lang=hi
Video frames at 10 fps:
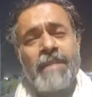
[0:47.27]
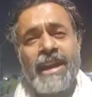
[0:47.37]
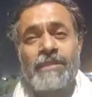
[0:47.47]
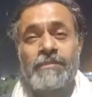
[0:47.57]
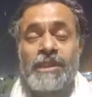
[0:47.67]

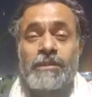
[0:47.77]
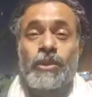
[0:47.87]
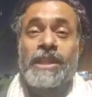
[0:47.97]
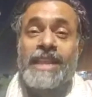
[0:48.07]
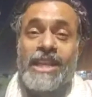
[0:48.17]
भारत बंद
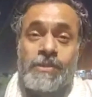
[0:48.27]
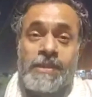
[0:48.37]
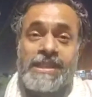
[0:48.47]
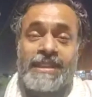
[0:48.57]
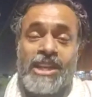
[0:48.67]
पूरे देश में
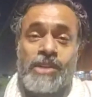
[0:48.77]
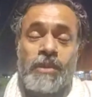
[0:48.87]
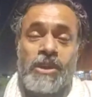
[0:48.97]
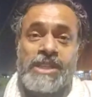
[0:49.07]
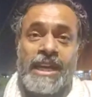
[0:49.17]
संदेश
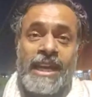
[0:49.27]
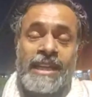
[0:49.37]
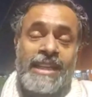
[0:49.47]
पहुंचाना